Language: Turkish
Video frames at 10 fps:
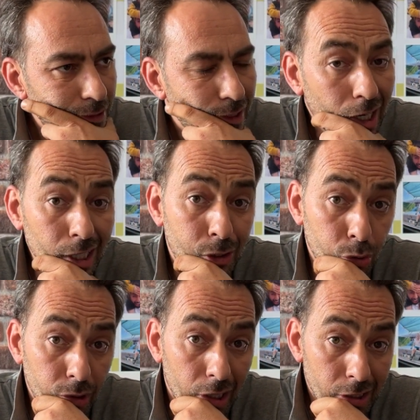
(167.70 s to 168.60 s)
Daha ilk
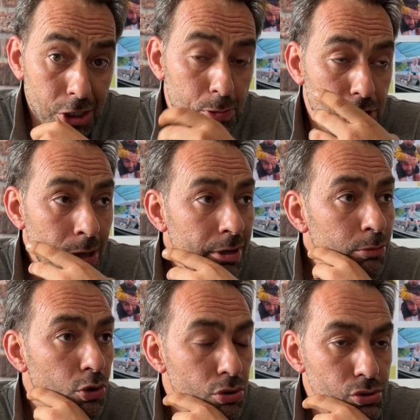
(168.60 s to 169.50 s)
günler hiçbir şey
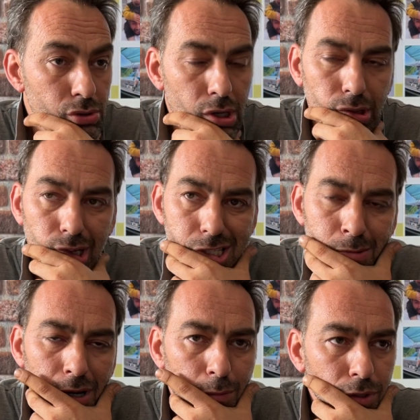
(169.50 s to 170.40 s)
bilmiyoruz. Lan
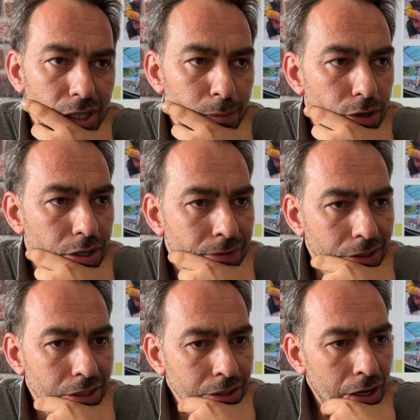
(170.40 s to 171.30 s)
acaba bu niye böyle falan.